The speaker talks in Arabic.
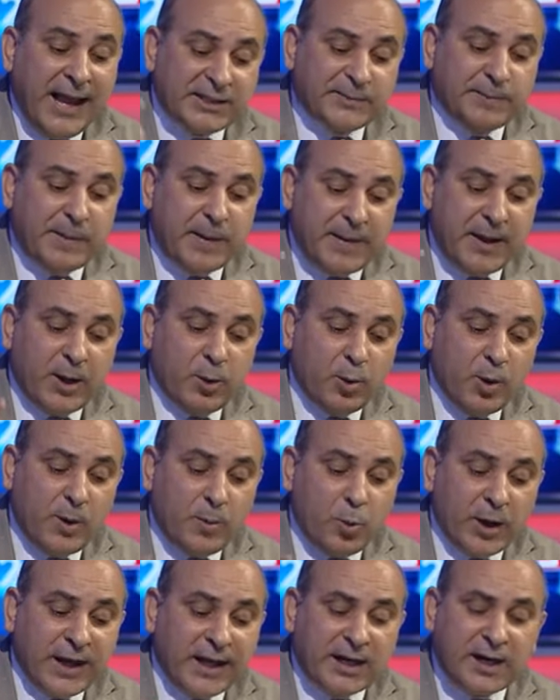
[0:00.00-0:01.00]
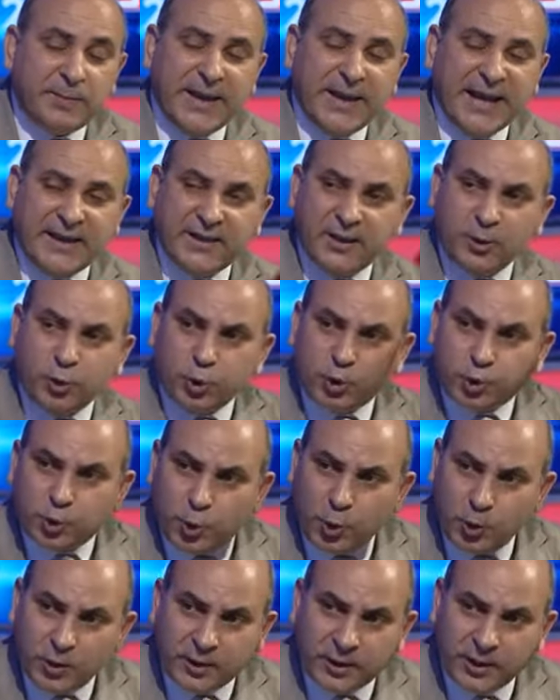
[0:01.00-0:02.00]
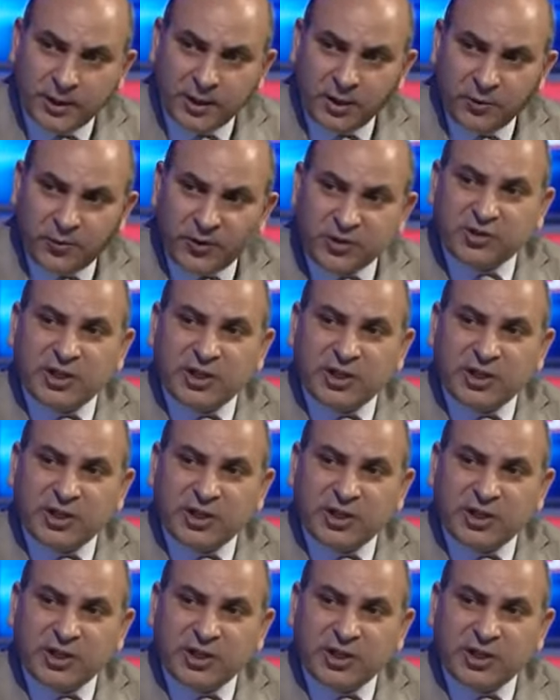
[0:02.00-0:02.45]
حسب ما هو مقرر بهذا الدستور